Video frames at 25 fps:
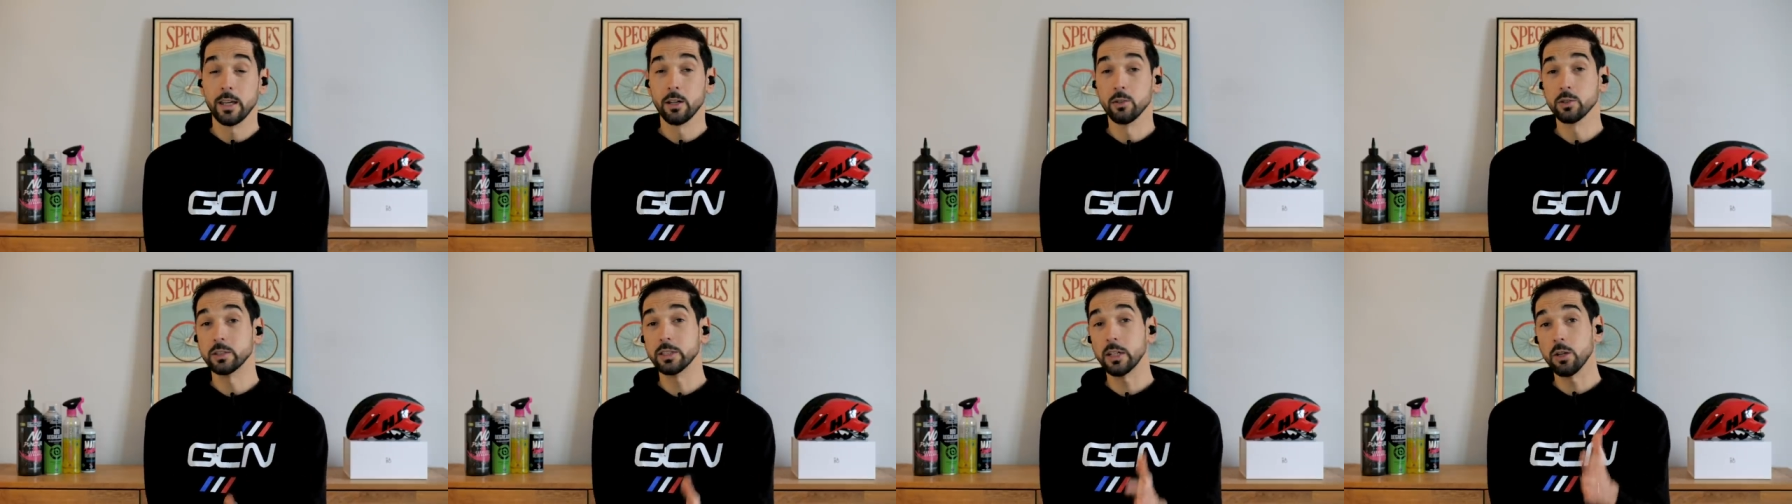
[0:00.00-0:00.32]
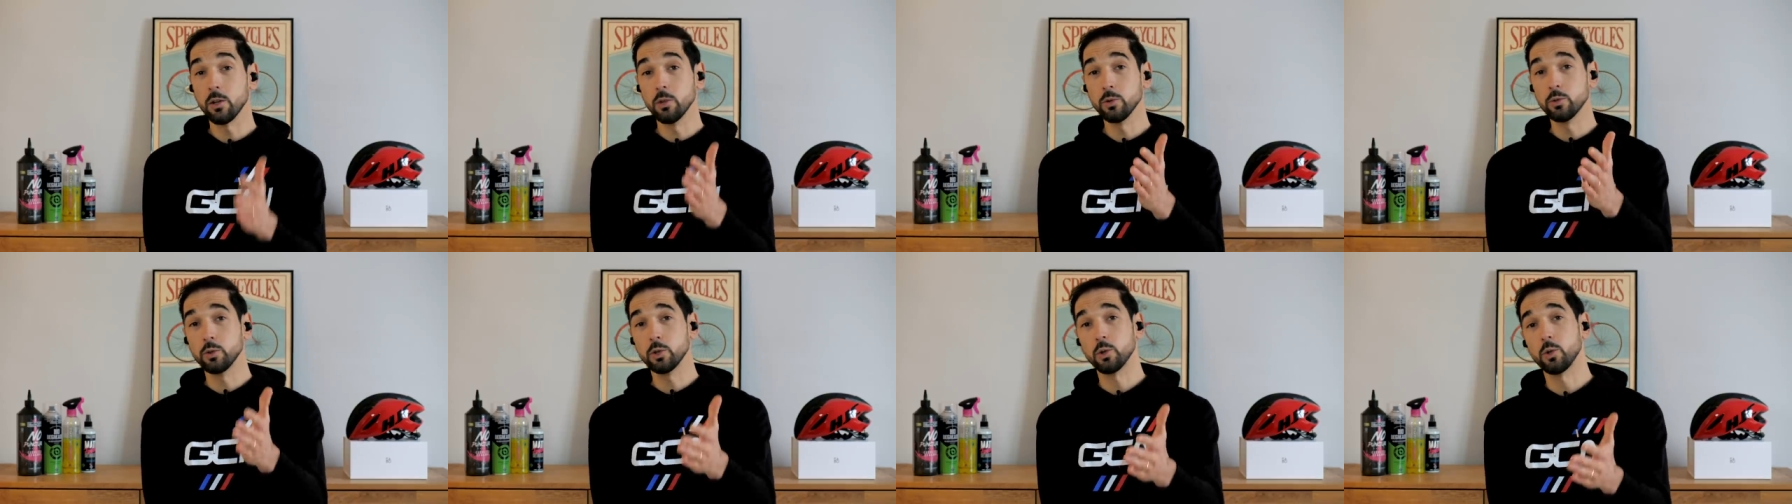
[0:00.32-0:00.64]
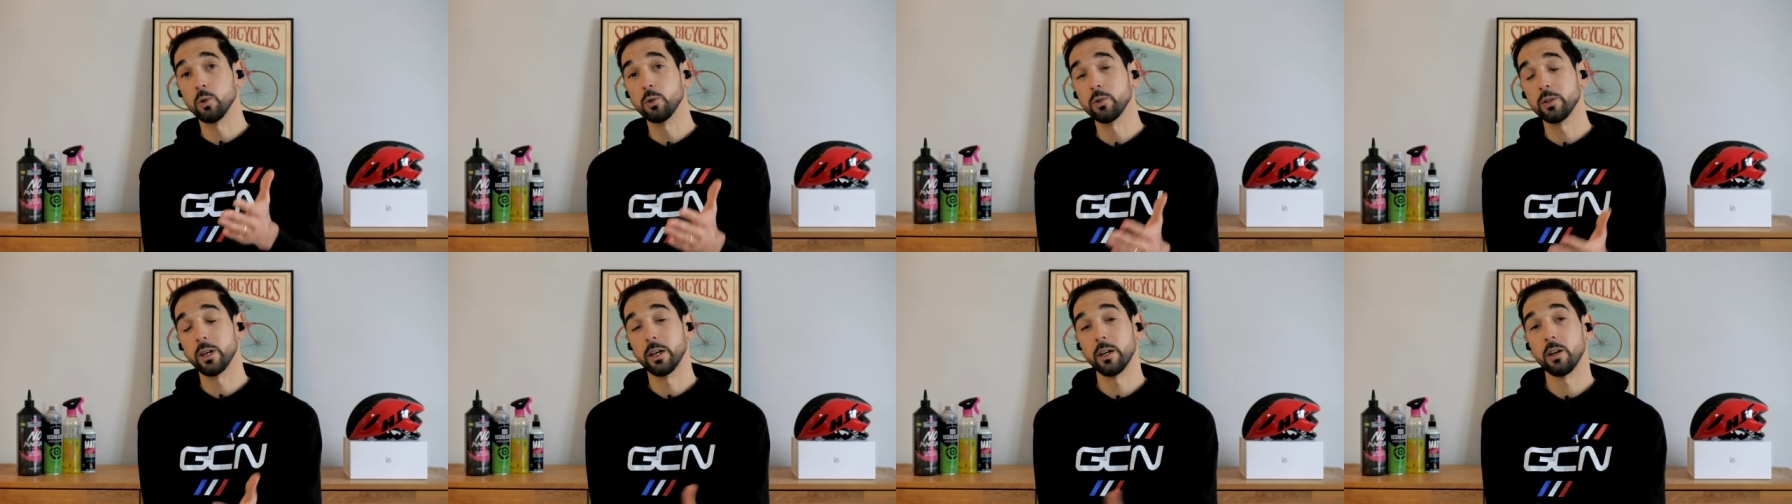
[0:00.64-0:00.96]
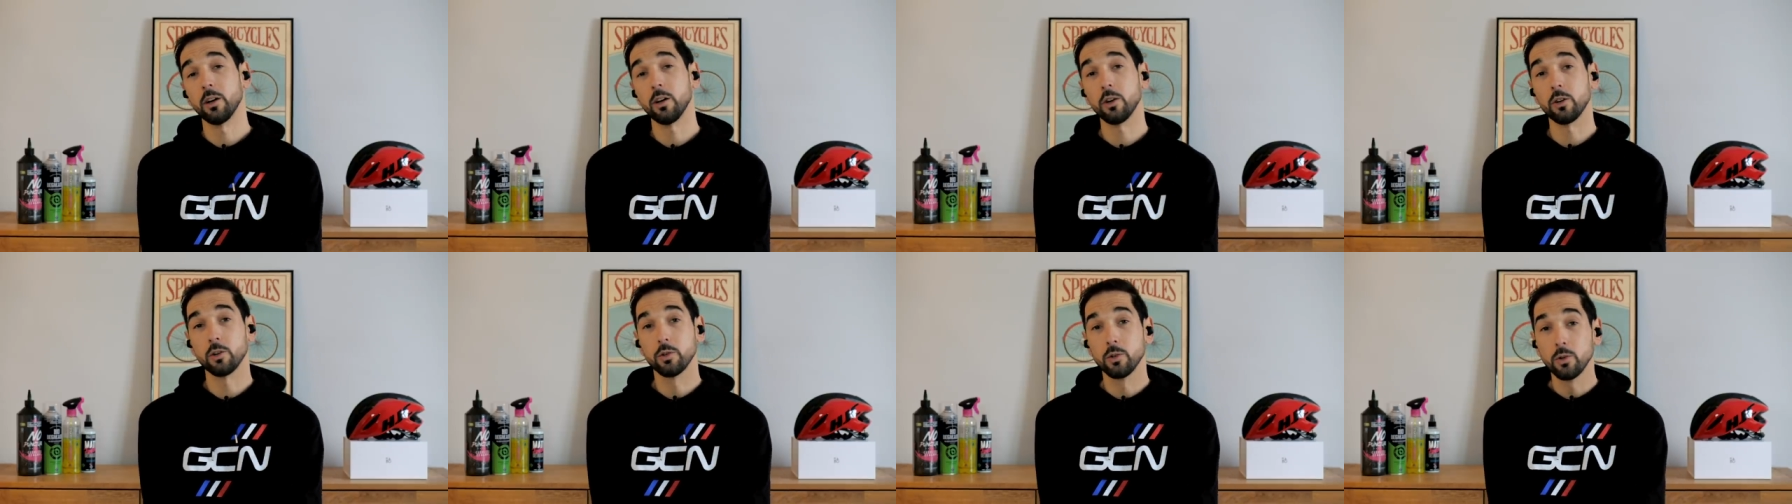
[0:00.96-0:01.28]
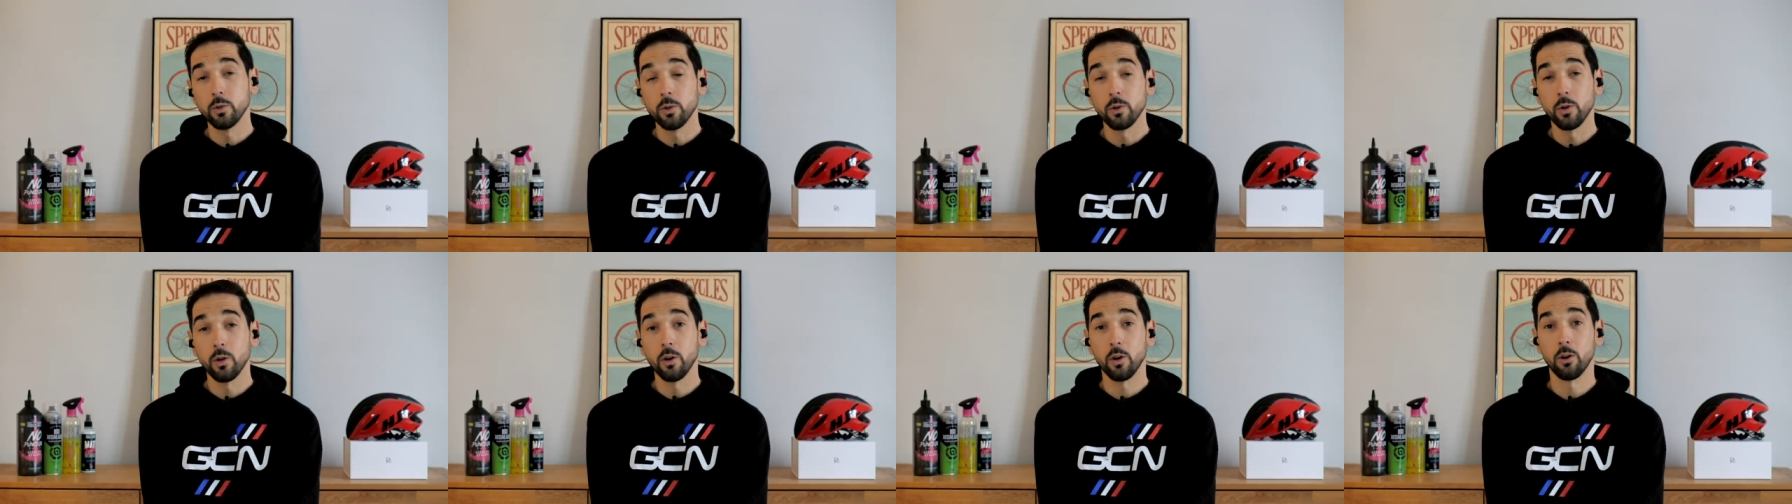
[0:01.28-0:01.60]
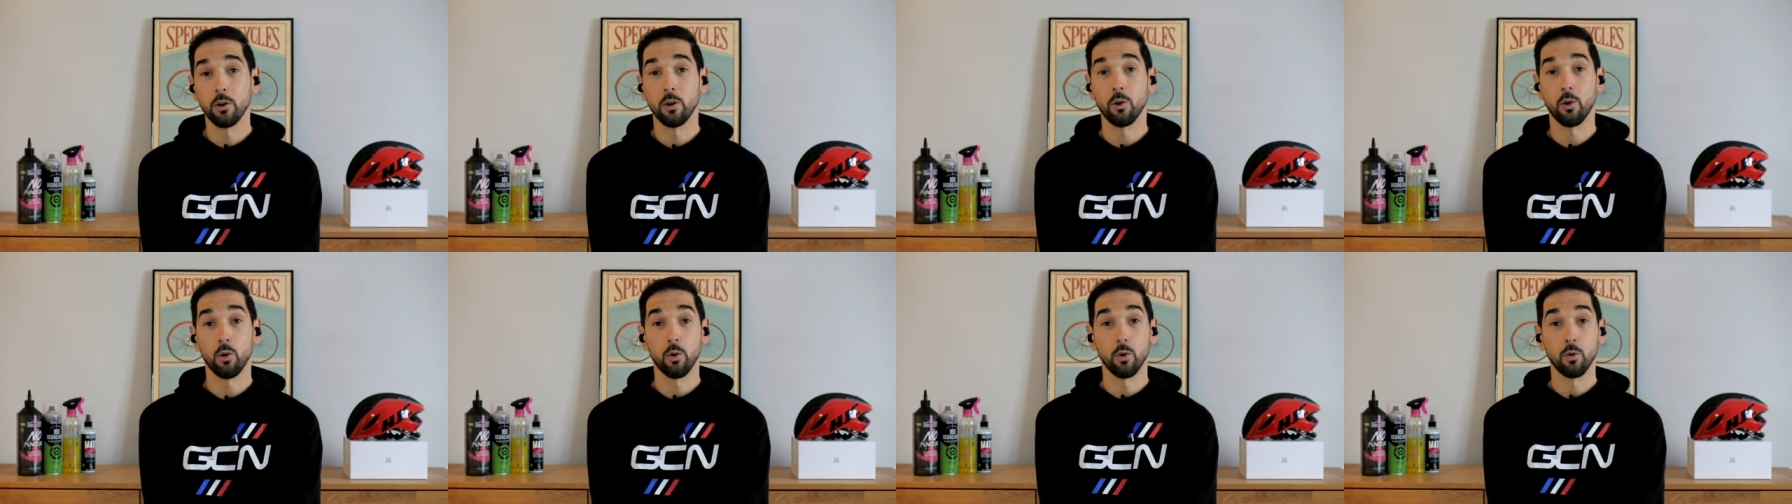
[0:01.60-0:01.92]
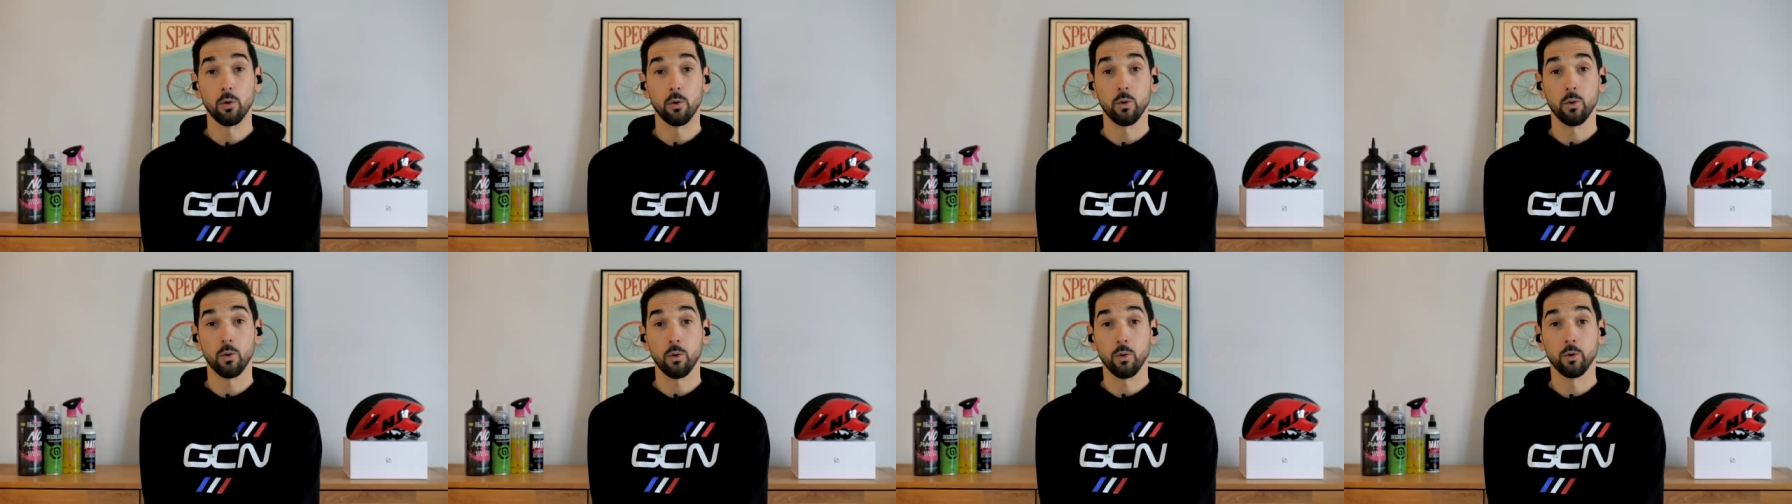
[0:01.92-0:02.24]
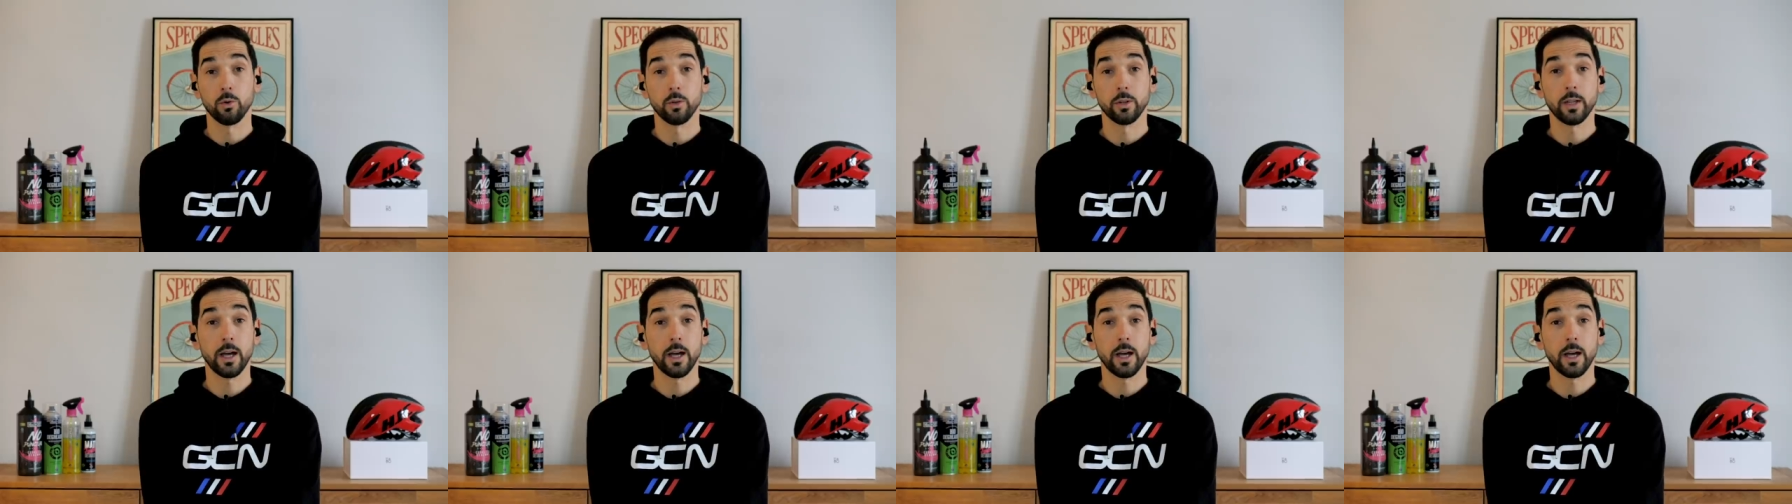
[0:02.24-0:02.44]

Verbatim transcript: Et on s'est rendu compte d'ailleurs qu'on